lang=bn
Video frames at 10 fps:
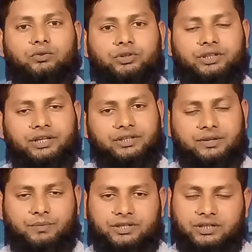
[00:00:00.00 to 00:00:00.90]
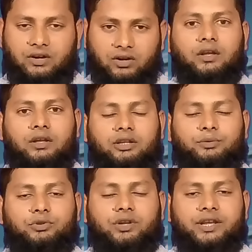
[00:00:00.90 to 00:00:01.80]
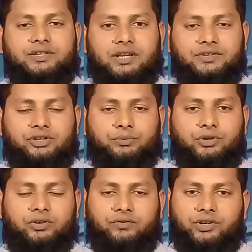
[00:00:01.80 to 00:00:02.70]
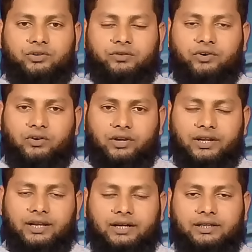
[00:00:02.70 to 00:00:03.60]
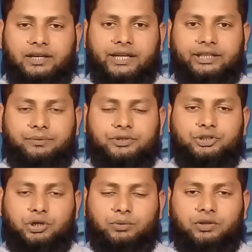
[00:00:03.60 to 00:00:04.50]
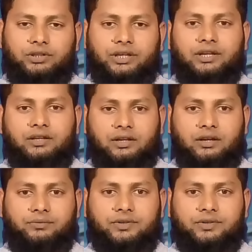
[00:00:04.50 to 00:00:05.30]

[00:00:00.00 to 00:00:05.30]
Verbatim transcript: দুই থেকে তিন মাস খাওয়া লাগে তা বন্ধুরা এসএল আজকের ভিডিওটি ভিডিওটি ভালো লাগলে একটা লাইক দেবেন সবাই ভালো থাকেন আল্লাহ